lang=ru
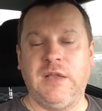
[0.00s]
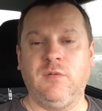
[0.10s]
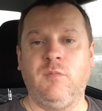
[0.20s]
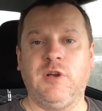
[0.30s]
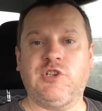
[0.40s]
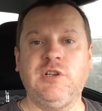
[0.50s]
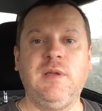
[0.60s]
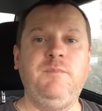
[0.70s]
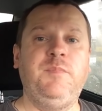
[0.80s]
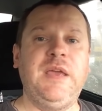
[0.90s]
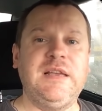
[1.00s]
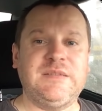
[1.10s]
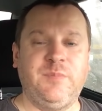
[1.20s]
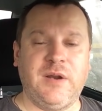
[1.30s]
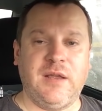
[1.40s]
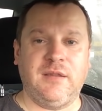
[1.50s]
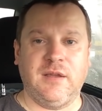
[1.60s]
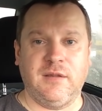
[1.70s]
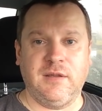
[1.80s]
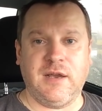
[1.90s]
Поэтому машина без
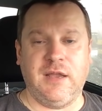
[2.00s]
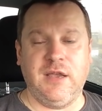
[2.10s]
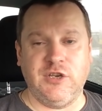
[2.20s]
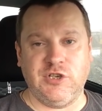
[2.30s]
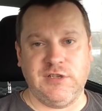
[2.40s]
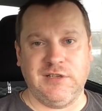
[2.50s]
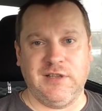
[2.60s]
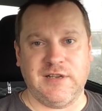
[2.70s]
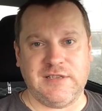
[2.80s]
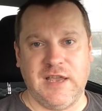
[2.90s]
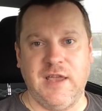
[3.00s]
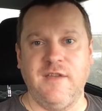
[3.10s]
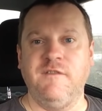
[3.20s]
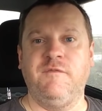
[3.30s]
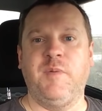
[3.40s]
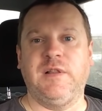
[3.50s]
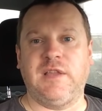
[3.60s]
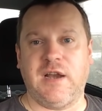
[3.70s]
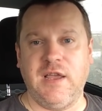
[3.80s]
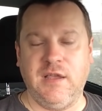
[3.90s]
бренда, находящаяся на расстоянии в
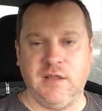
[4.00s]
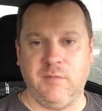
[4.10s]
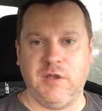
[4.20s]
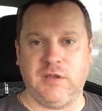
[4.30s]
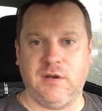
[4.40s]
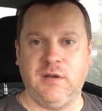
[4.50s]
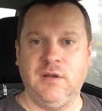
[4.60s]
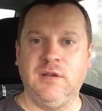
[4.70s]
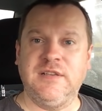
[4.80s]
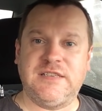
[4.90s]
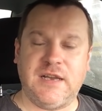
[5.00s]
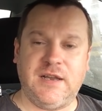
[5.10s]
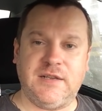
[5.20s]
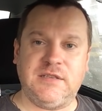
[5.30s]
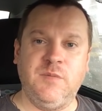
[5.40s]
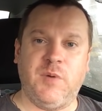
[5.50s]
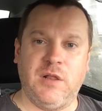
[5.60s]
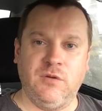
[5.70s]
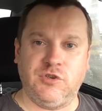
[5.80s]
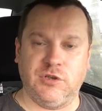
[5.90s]
полтора километра, заказ не
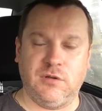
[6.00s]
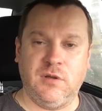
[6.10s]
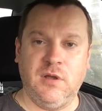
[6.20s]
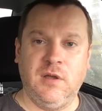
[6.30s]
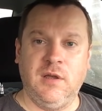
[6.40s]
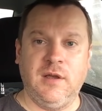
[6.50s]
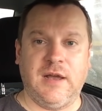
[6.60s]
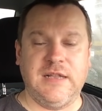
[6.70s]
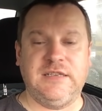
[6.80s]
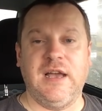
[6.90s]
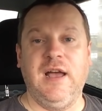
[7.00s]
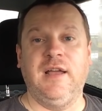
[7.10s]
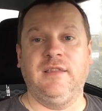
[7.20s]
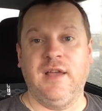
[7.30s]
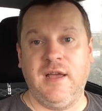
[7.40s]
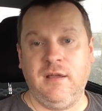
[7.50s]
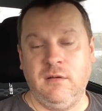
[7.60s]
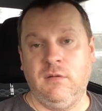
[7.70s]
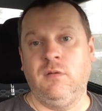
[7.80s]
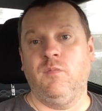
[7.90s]
получит, хотя она
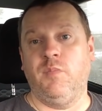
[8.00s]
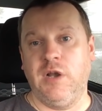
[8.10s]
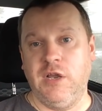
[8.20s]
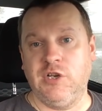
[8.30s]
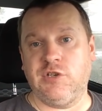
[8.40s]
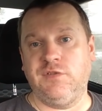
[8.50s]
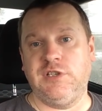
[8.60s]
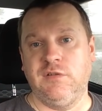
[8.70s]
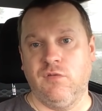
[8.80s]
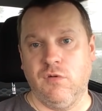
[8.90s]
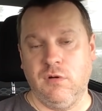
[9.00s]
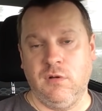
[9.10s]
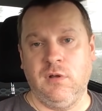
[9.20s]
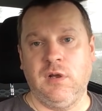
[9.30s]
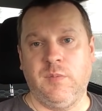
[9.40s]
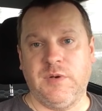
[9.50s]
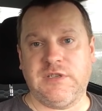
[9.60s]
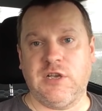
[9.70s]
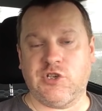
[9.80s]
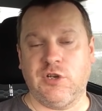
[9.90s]
ближе всего к
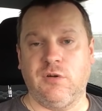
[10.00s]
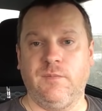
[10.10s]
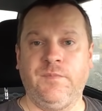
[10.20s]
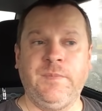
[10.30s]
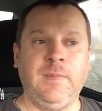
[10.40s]
пассажирам.